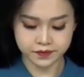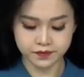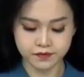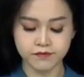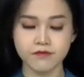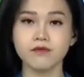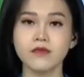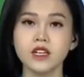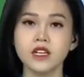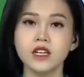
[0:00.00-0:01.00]
Thưa quý vị và các
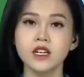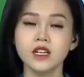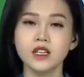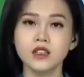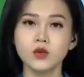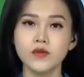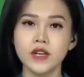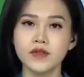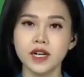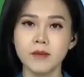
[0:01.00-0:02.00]
bạn, hiện nay có
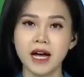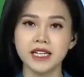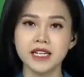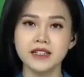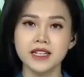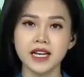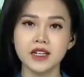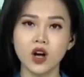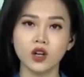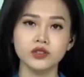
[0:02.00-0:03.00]
nhiều ý kiến về
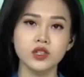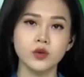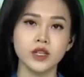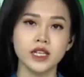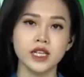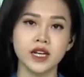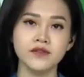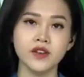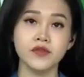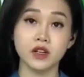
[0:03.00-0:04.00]
việc nới lỏng việc
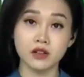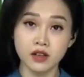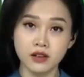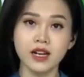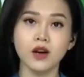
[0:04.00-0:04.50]
đi lại hoạt động